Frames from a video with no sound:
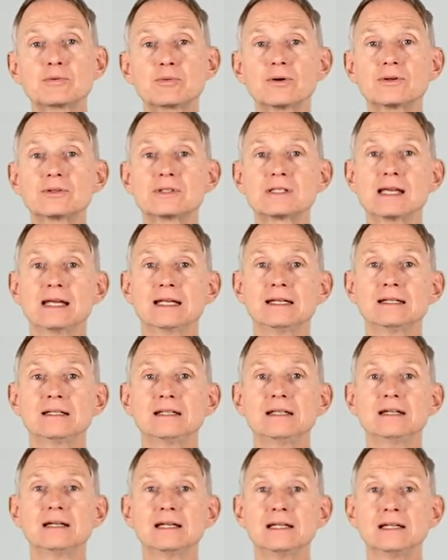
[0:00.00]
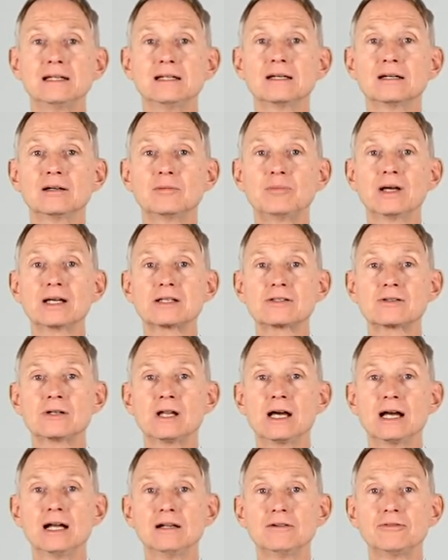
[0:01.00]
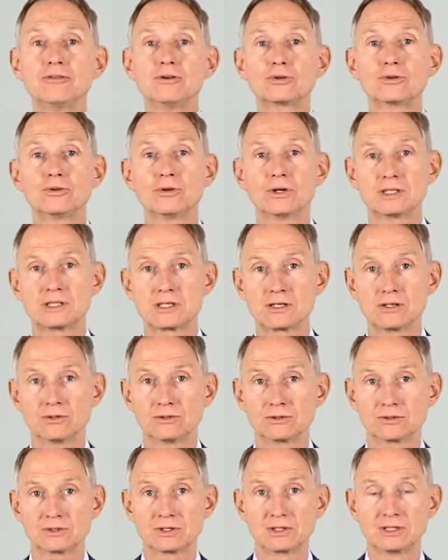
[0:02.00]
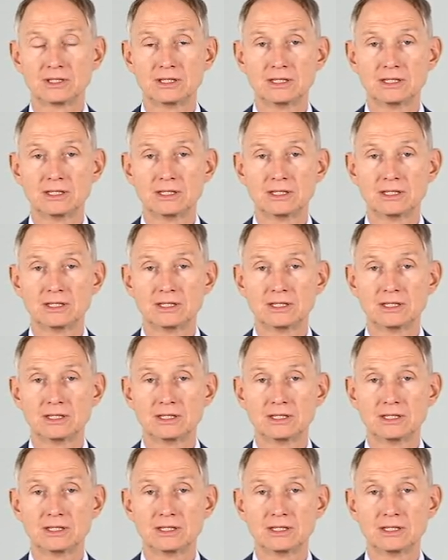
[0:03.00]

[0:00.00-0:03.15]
Prozent geringere Personalfluktuation.